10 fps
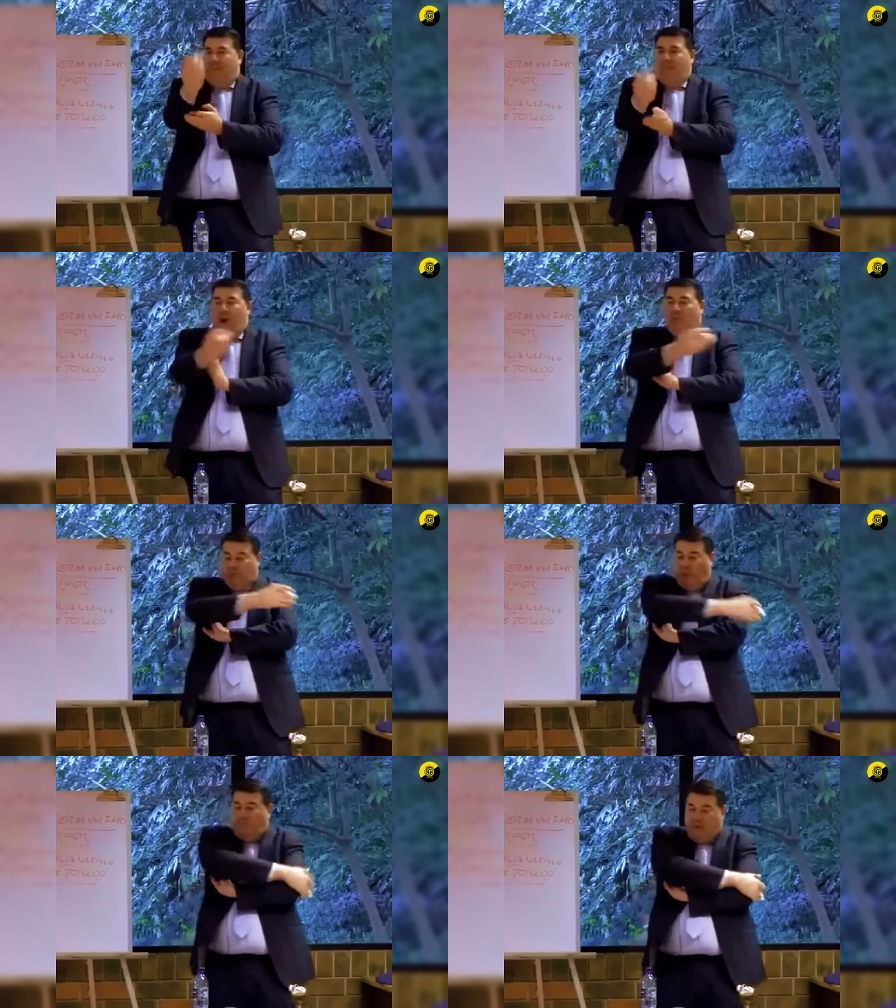a
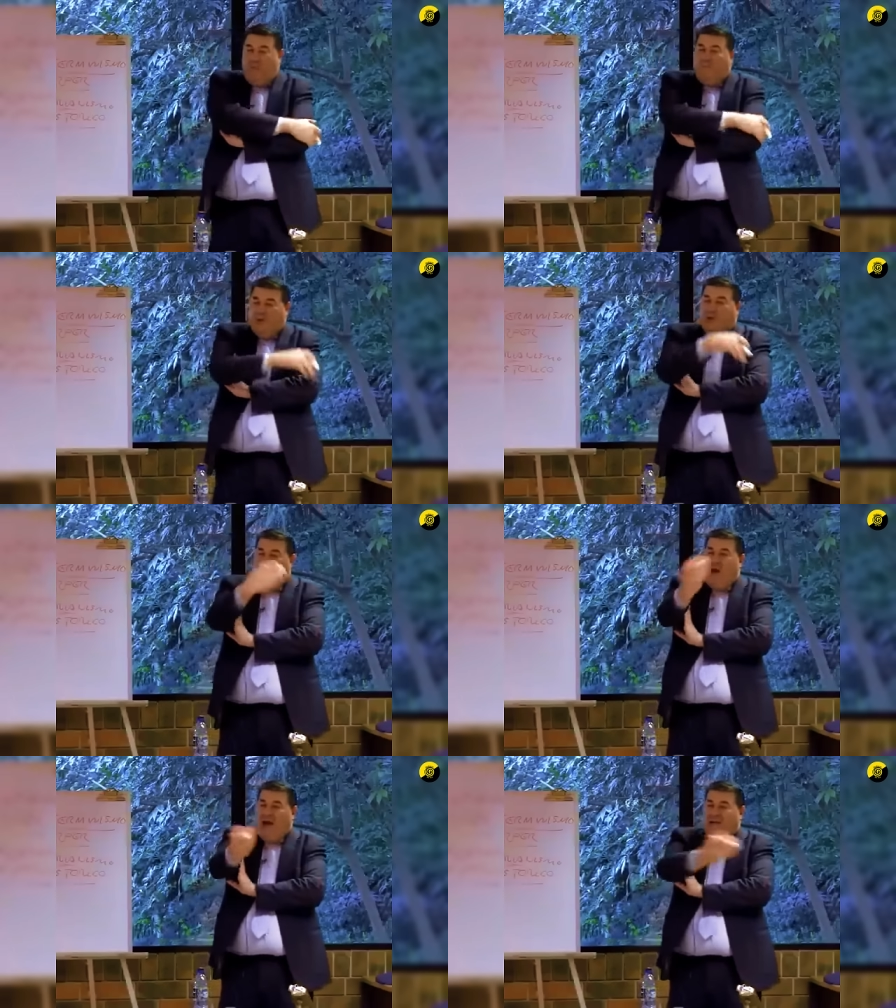un, infiltró a
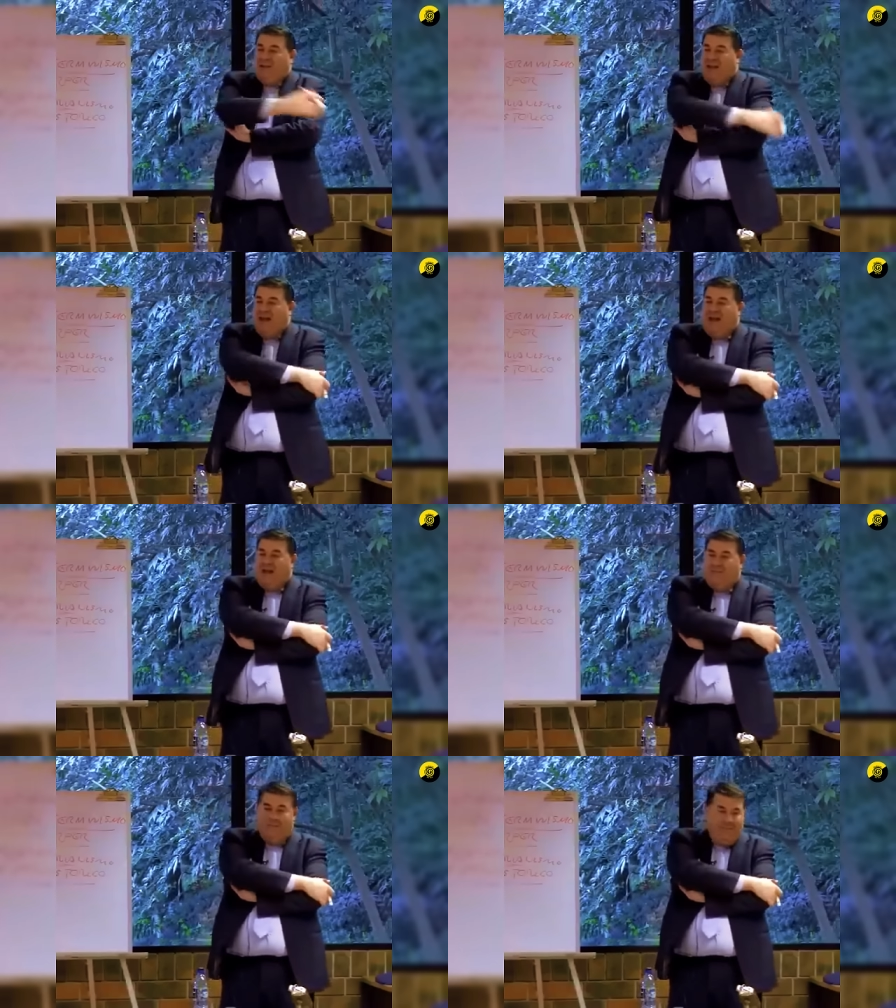un agente en
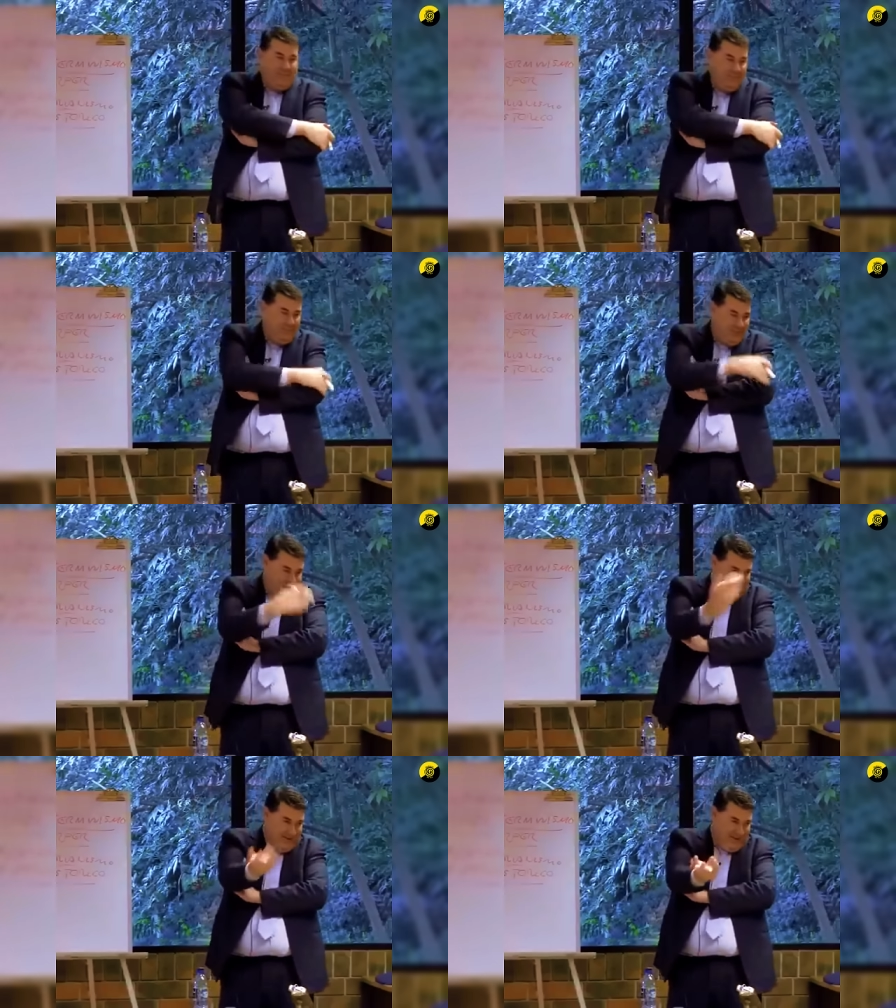la,
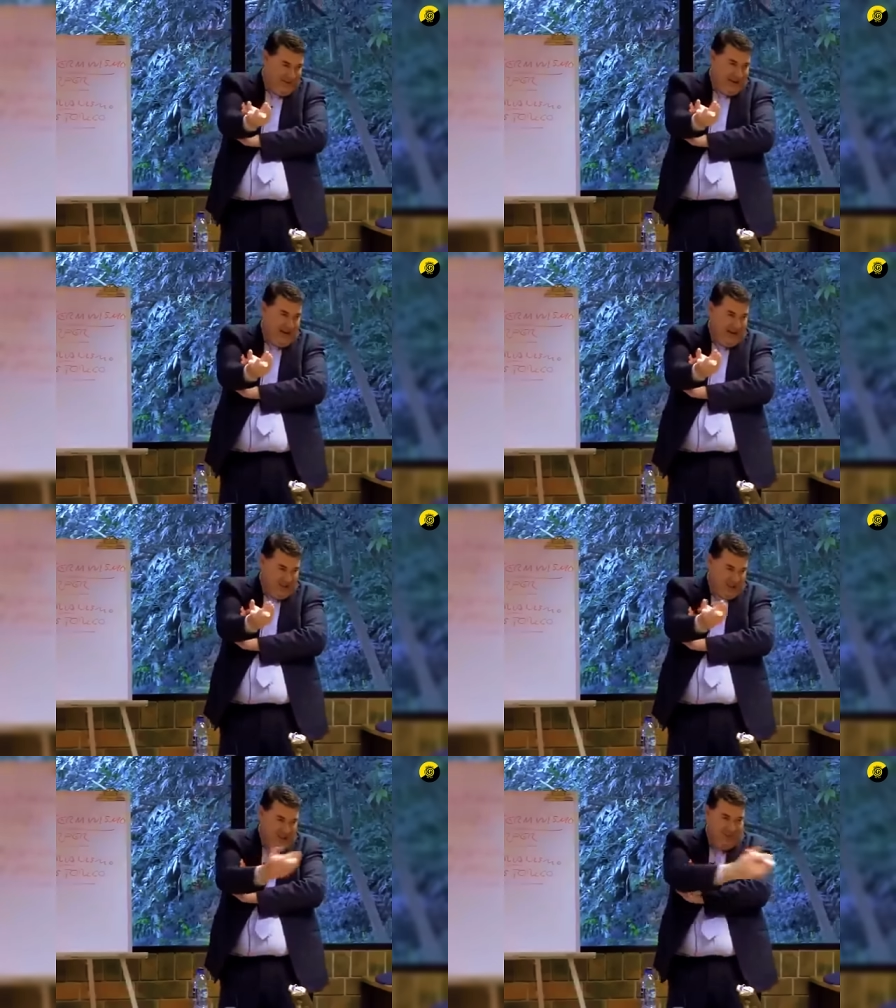en la
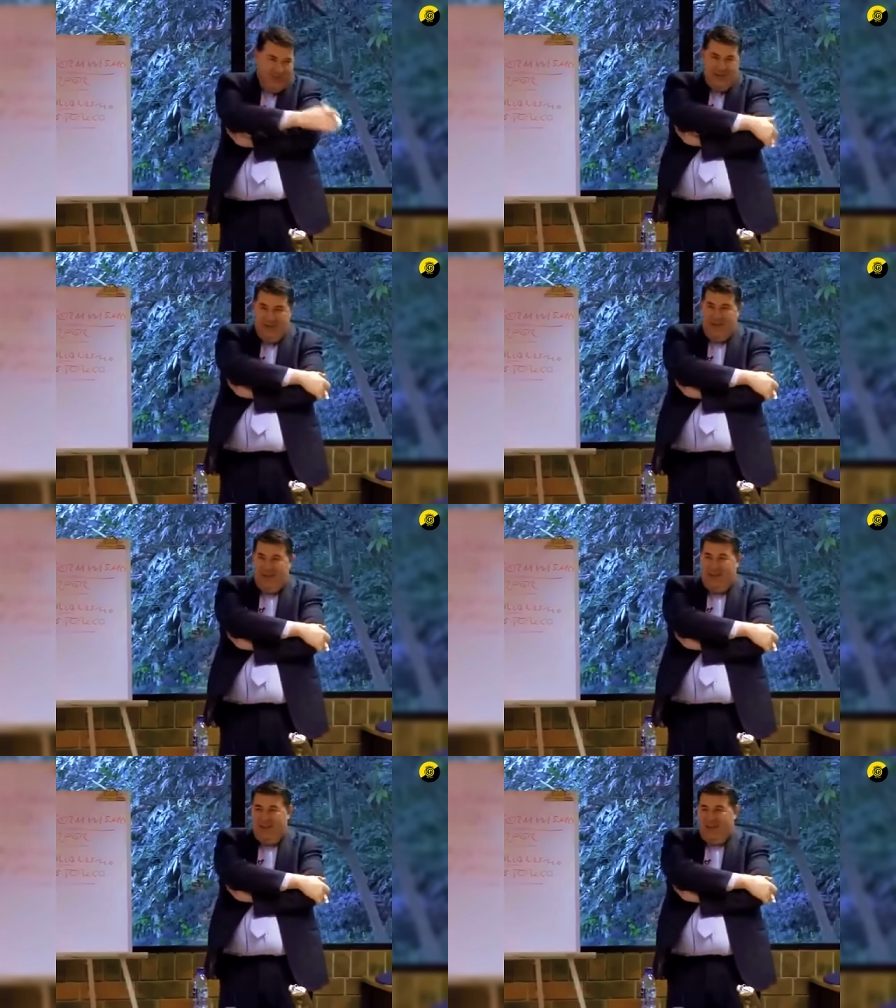reunión.
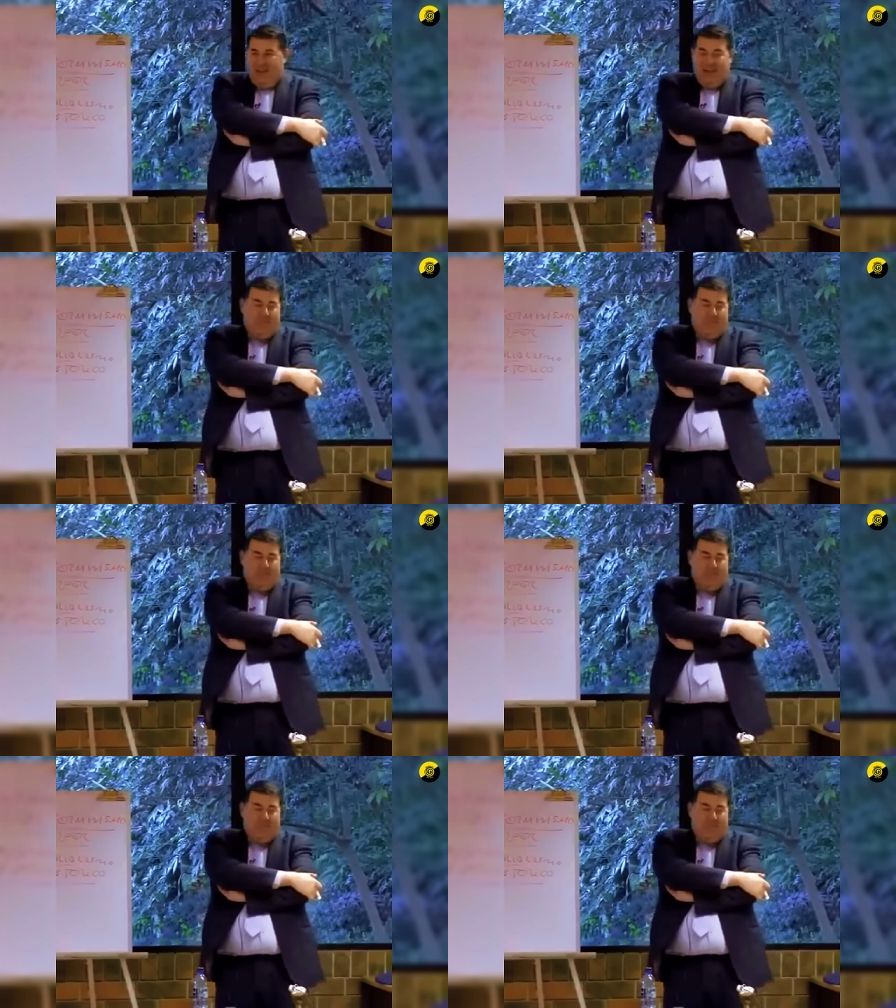Y